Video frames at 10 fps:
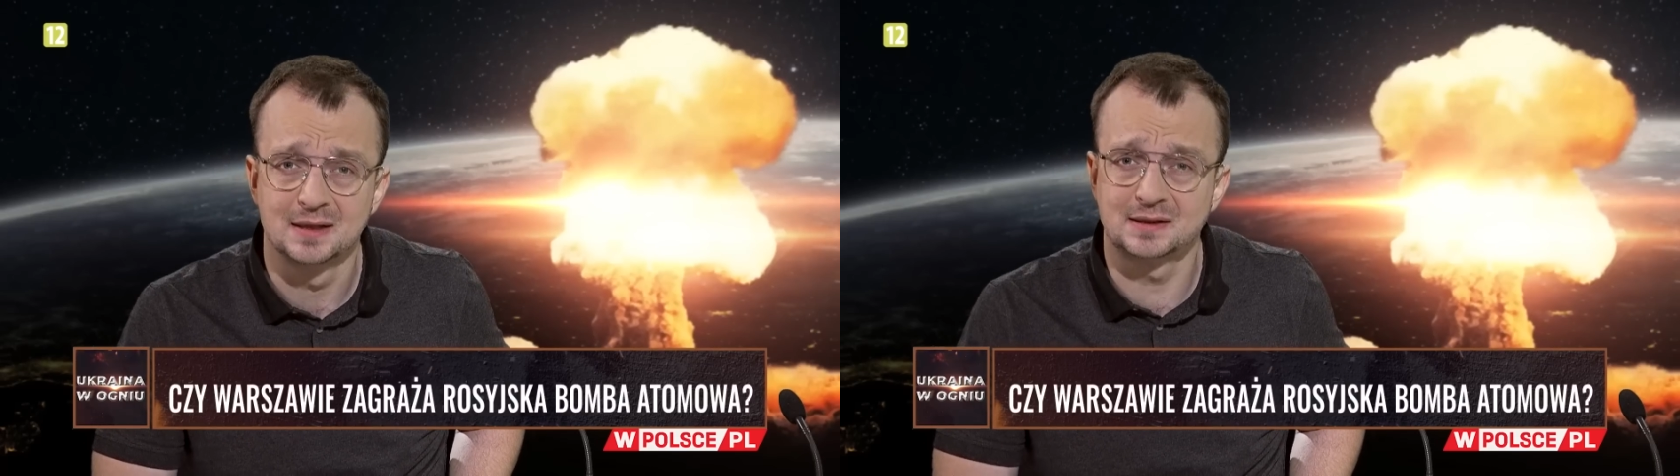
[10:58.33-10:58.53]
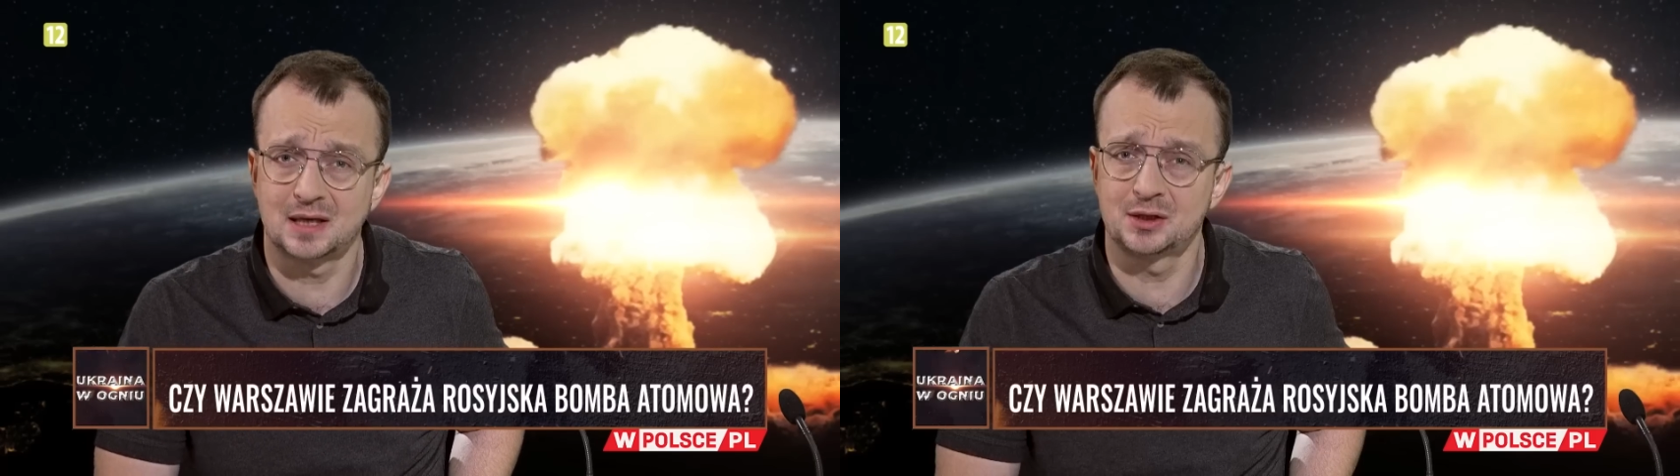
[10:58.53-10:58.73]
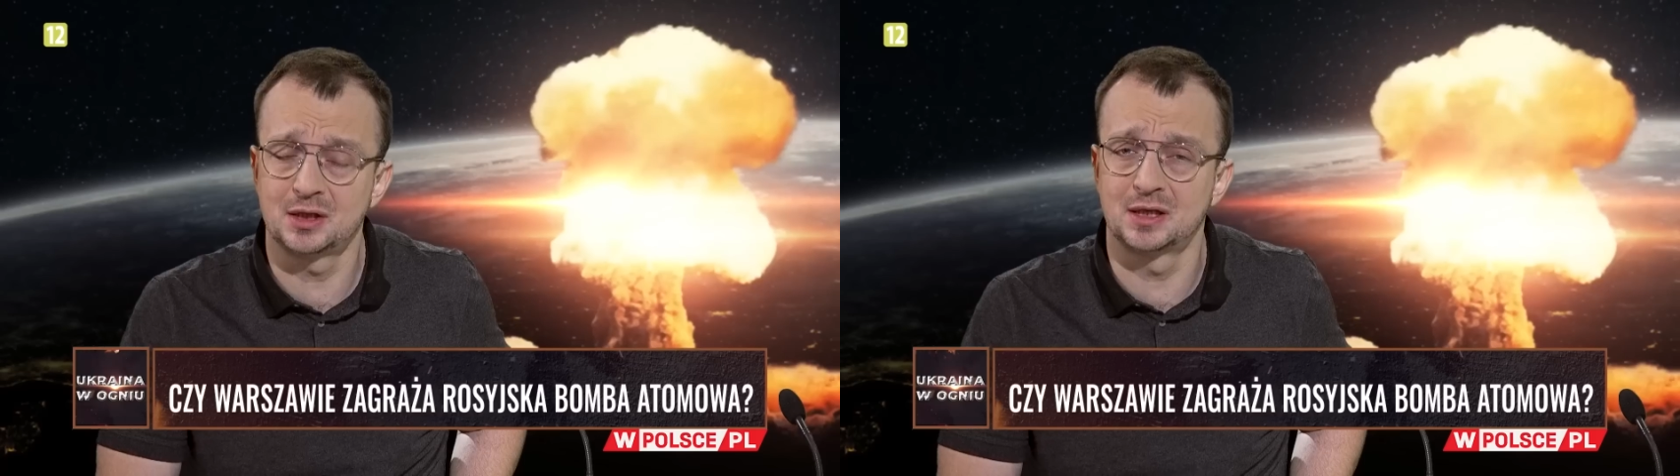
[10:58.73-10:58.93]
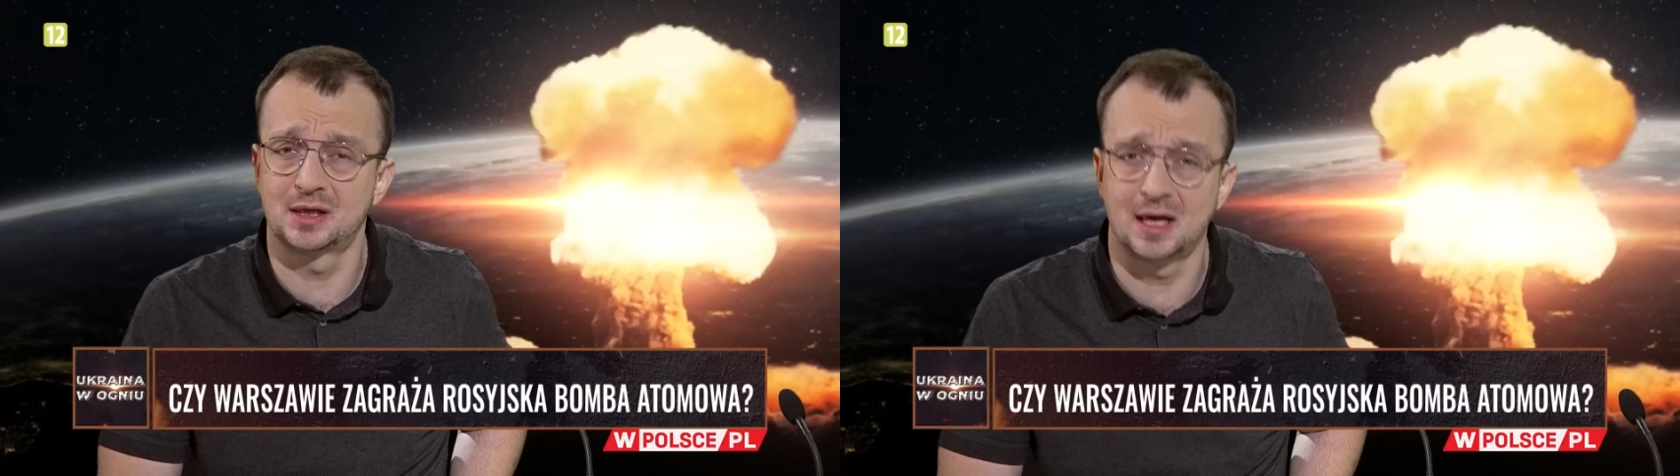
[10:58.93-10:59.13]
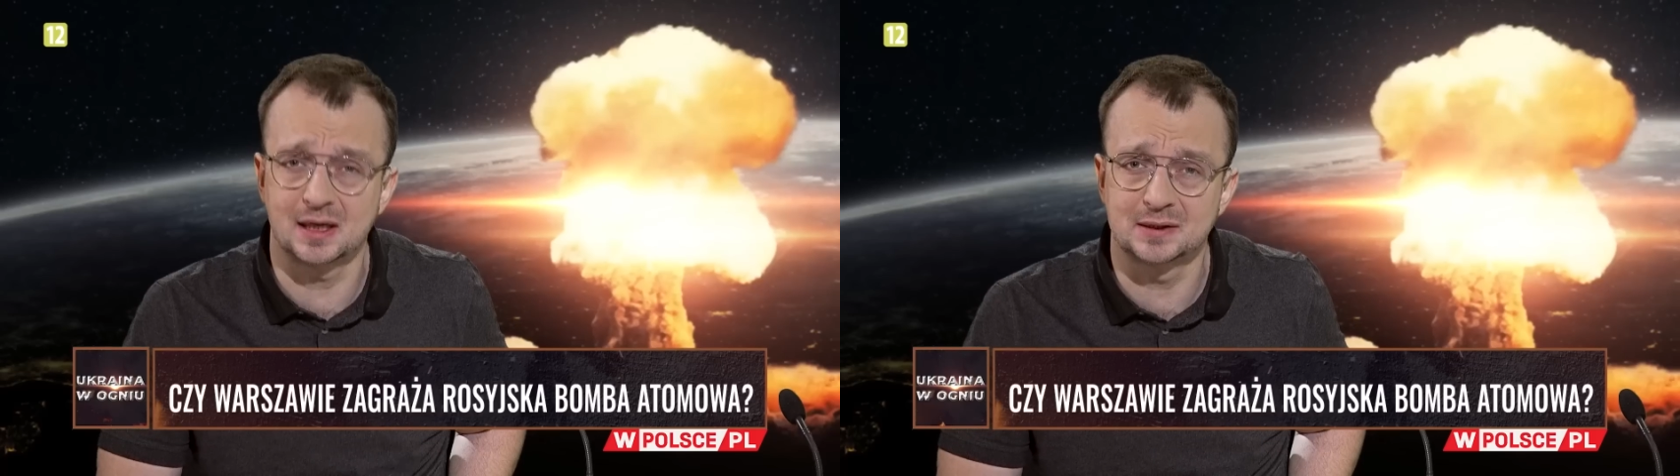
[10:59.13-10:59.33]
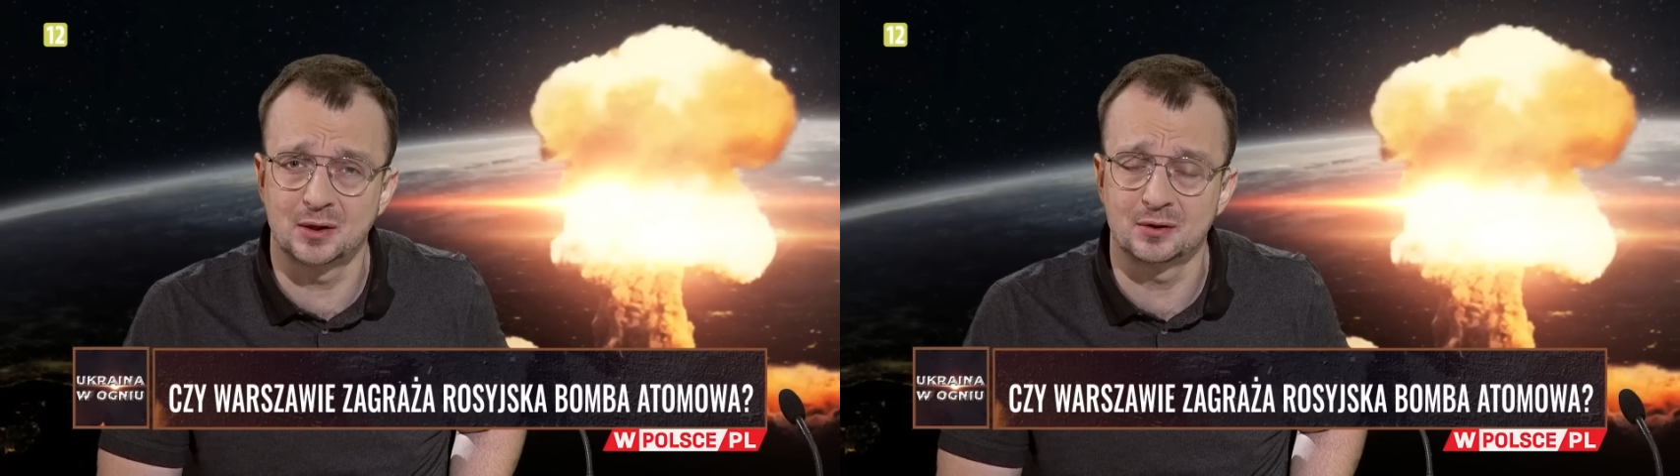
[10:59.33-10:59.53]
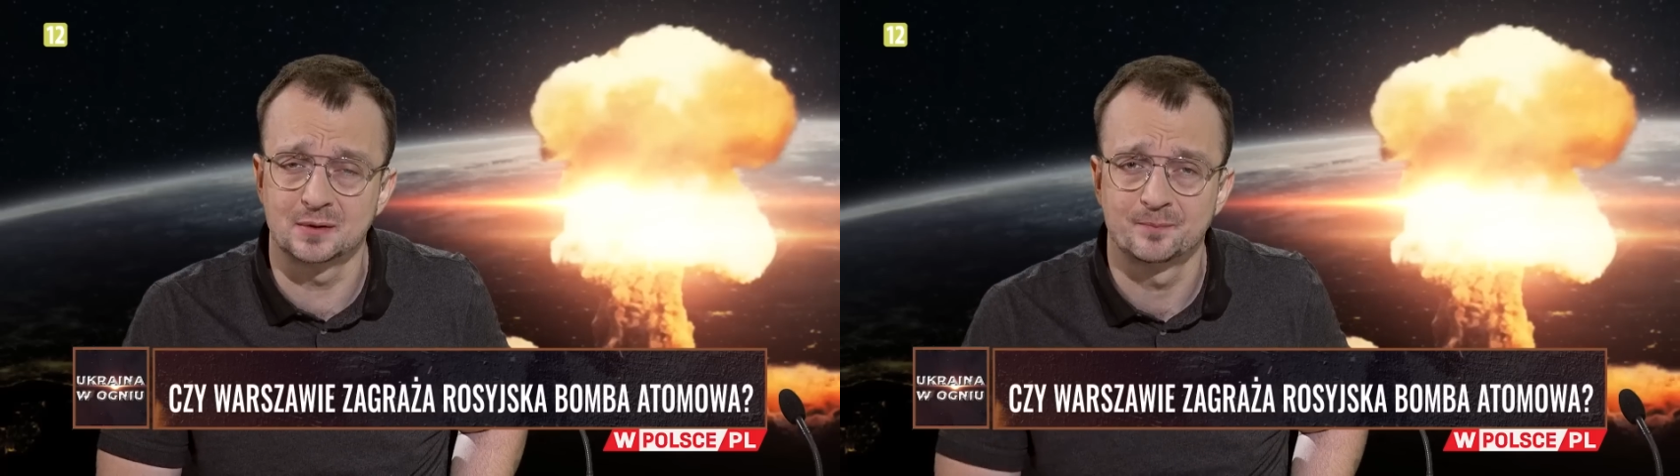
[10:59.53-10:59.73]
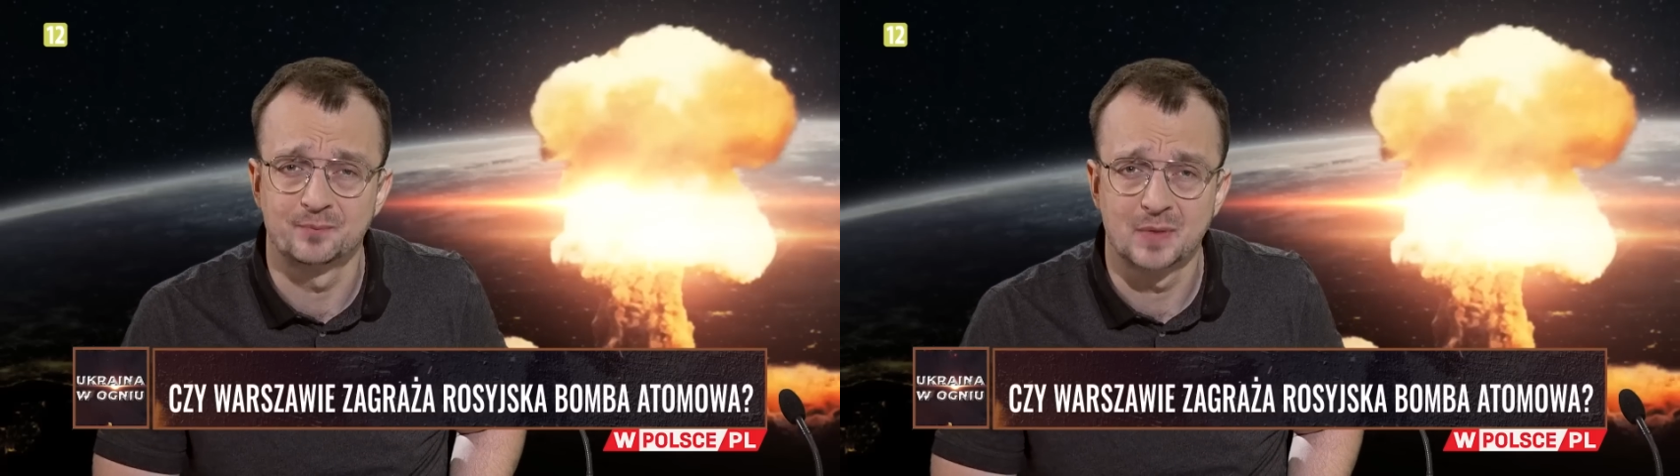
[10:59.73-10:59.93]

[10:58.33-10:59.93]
stracili Hersoń